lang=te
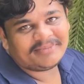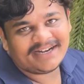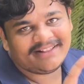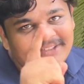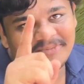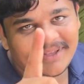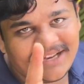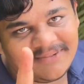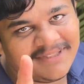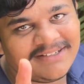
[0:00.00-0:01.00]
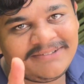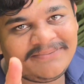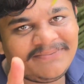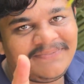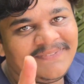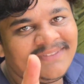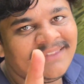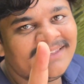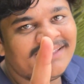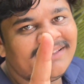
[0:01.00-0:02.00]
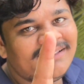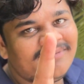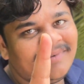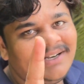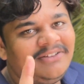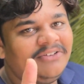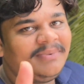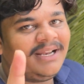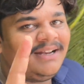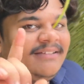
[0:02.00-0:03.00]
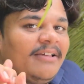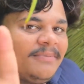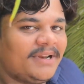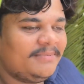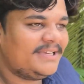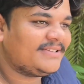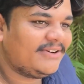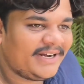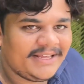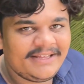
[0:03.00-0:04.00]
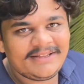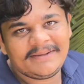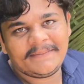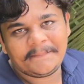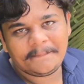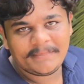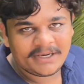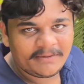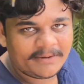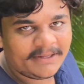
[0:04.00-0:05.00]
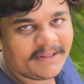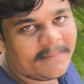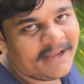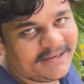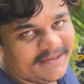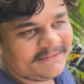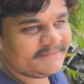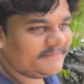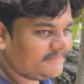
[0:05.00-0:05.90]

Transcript: బండిని చూపించాలా మీకు బండిని చూపించాలంటే సబ్స్క్రైబ్ చేసుకోండి సబ్స్క్రైబ్ చేసుకోండి బెల్ కూడా బెల్ కొట్టండి